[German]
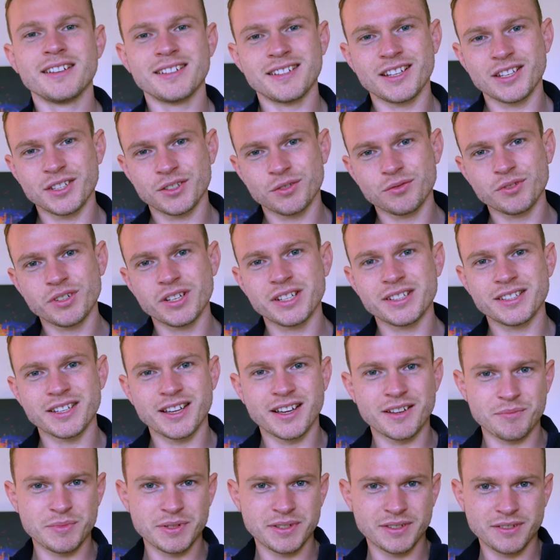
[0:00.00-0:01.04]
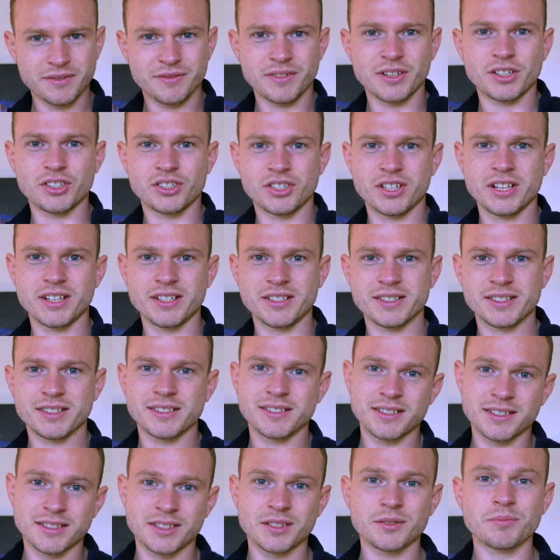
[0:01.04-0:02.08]
dass du dich da ein bisschen verstellst.
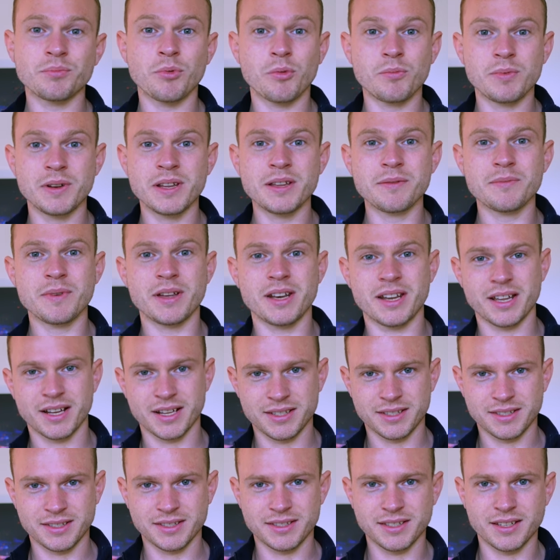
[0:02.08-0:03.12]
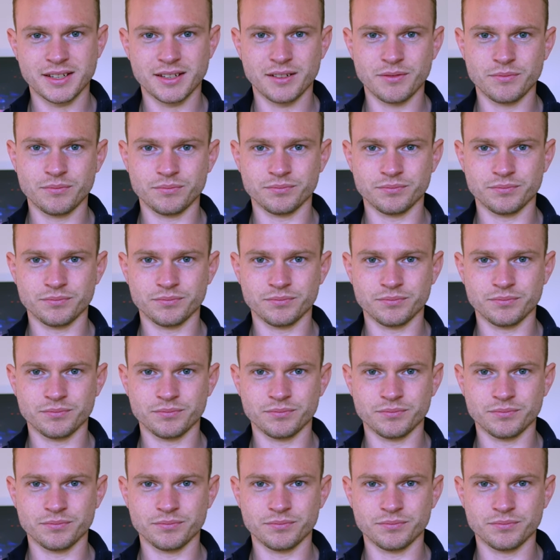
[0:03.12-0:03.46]
Das ist das Problem bei der ganzen Sache.